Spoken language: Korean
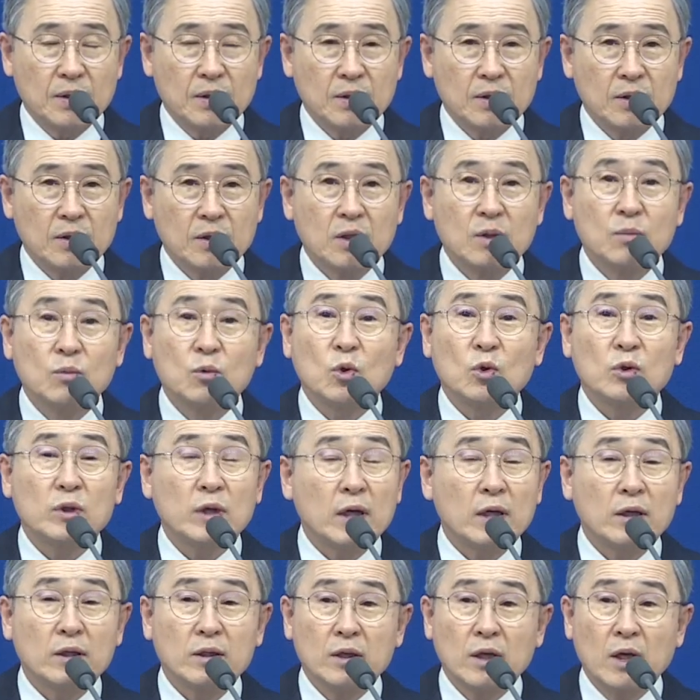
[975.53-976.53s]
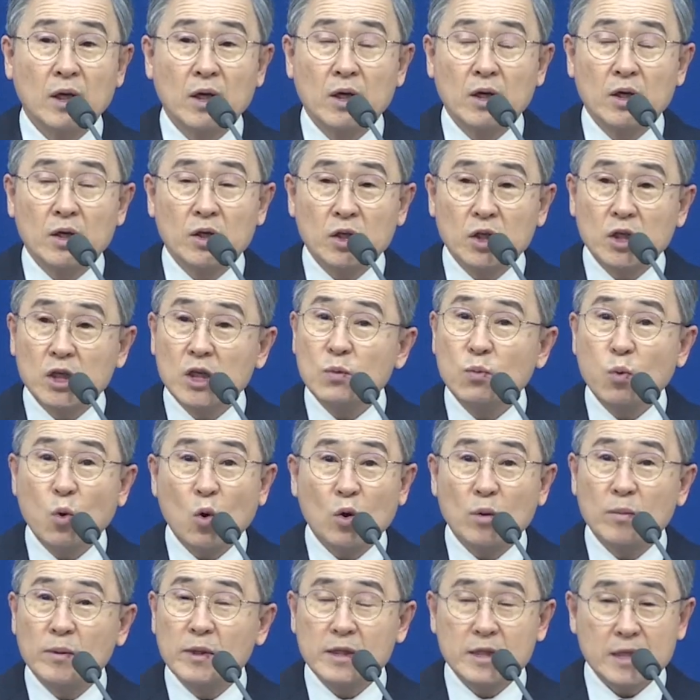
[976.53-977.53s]
그러므로 나는 이
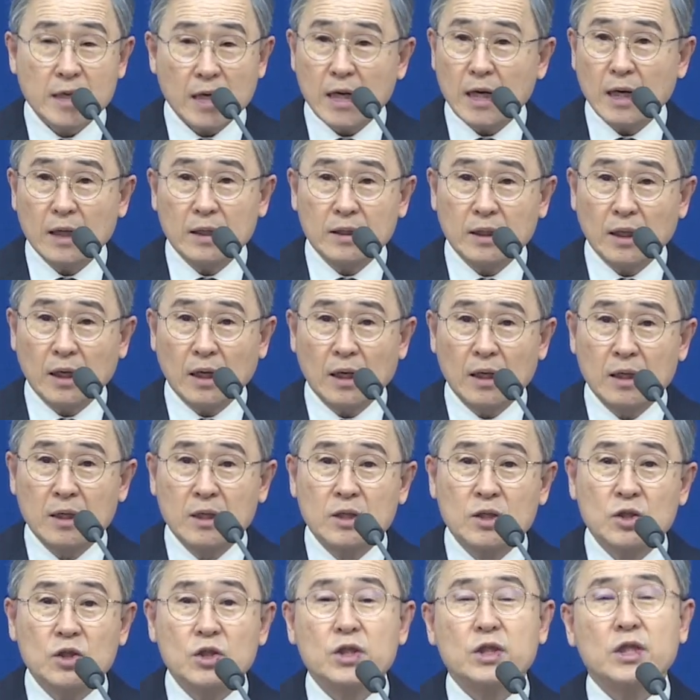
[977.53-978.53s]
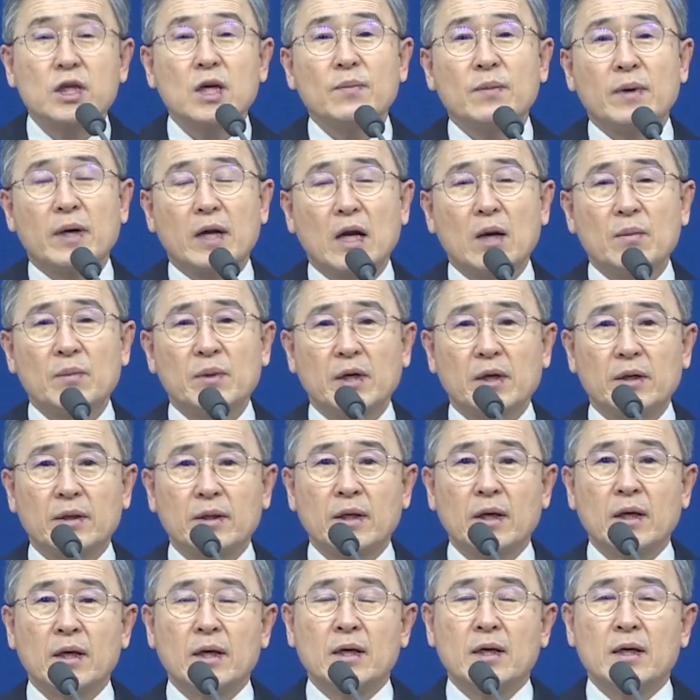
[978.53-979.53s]
복음을 자랑한다. 쉽게 말하면
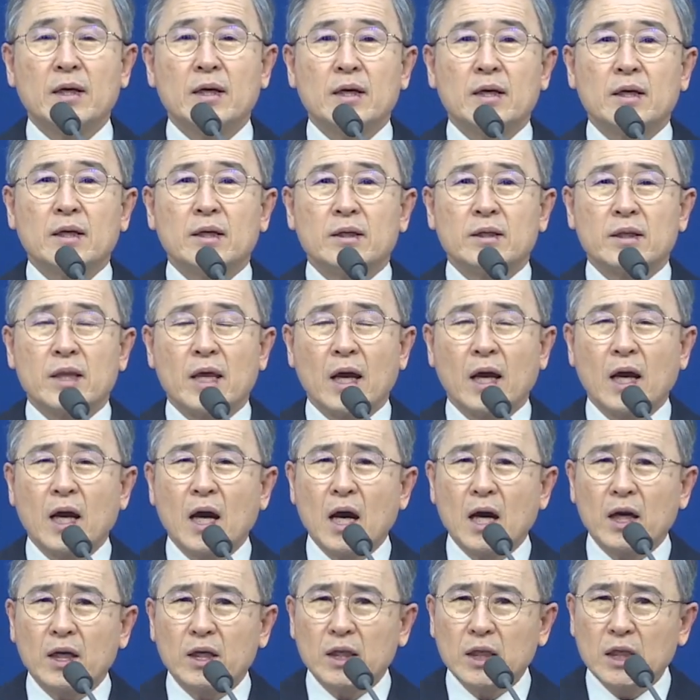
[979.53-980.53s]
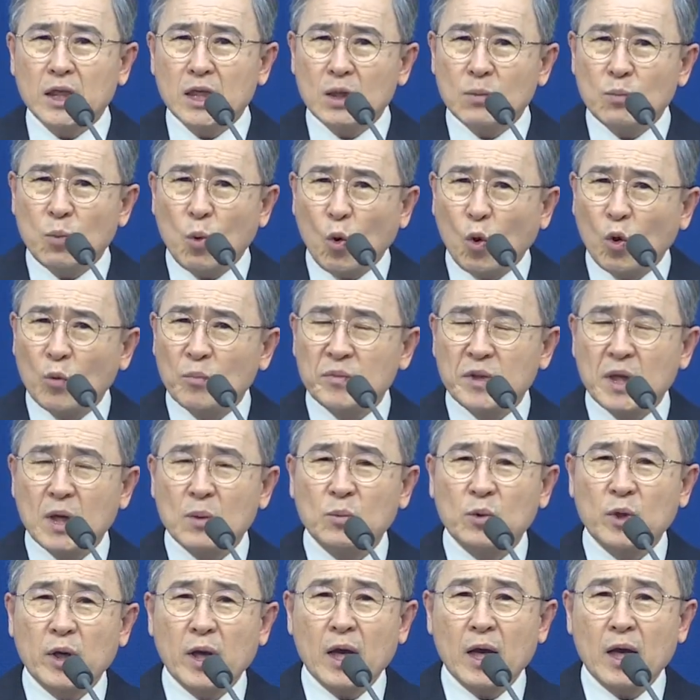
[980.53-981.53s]
내가 이 복음
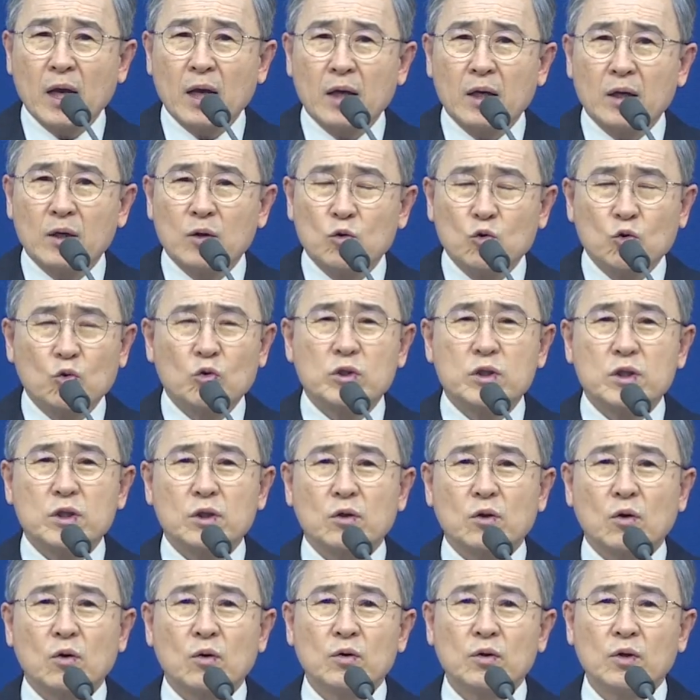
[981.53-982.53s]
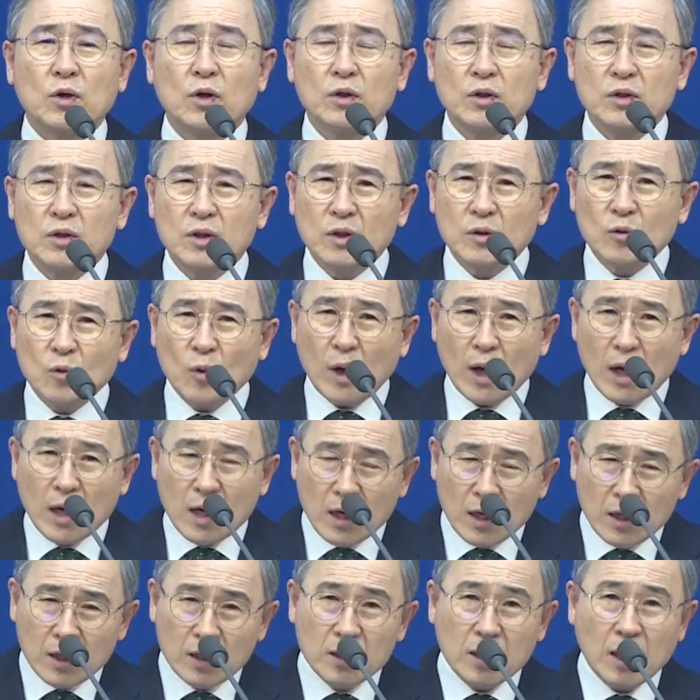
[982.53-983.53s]
때문에 육적으로는 어떤
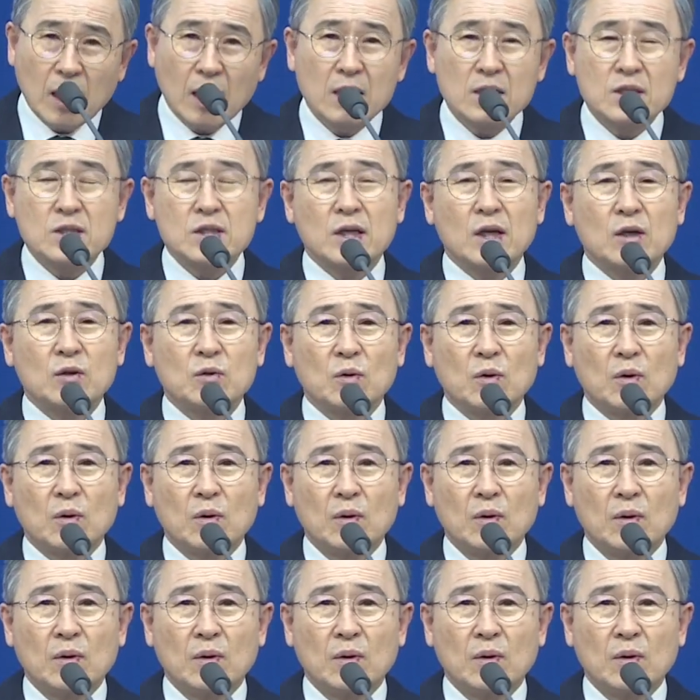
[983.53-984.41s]
환란을 당할지라도